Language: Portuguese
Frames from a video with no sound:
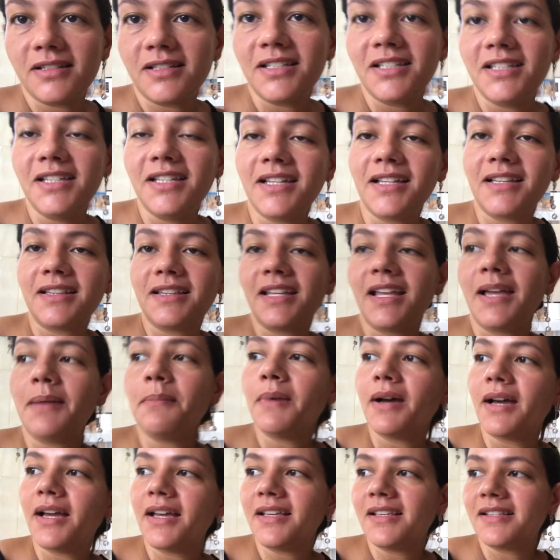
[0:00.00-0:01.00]
E até
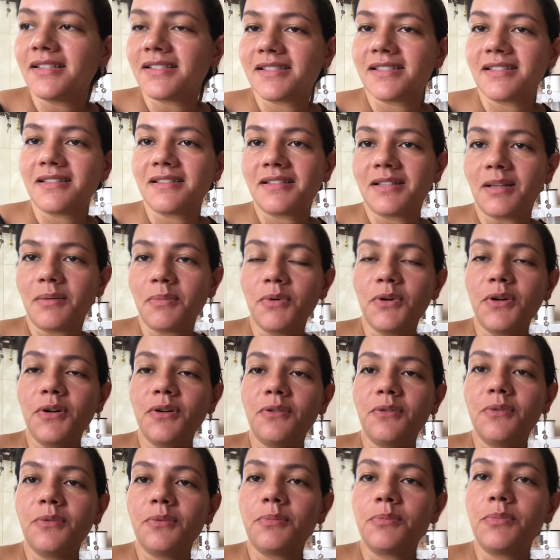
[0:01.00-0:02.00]
mais, tá
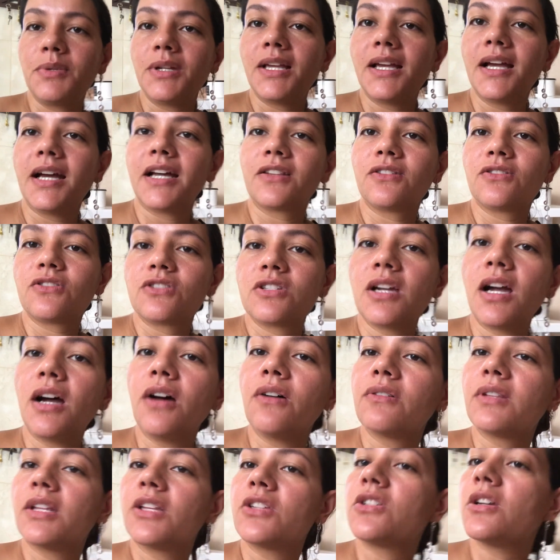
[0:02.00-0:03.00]
bom? Obrigado.
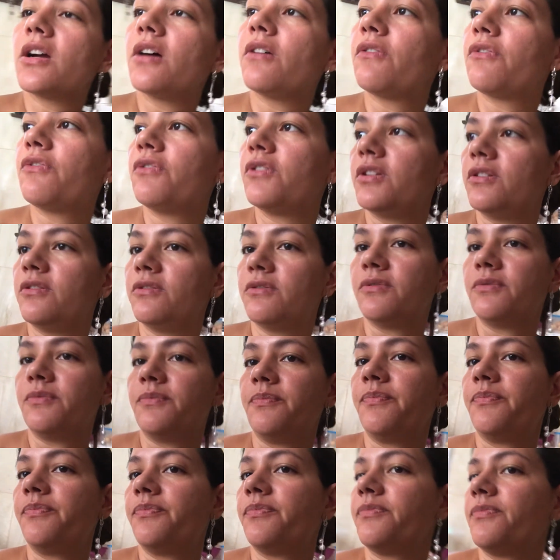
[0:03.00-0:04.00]
Tchau, dá tchau, filho.
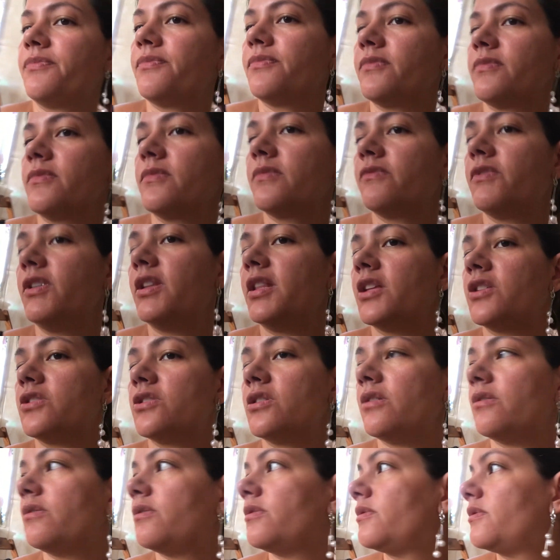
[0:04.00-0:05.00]
Vem dar
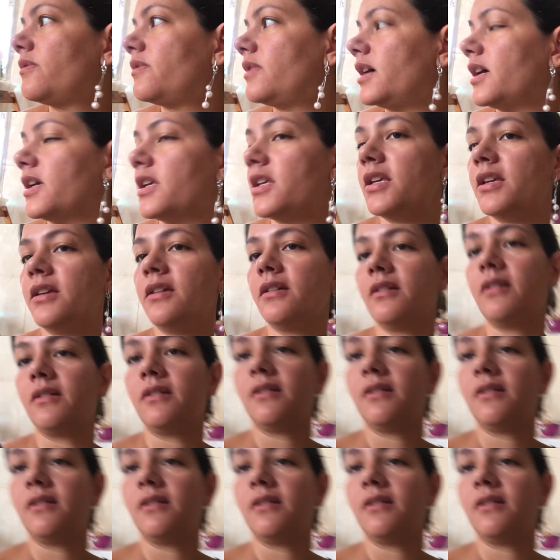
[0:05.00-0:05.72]
tchau. Aqui,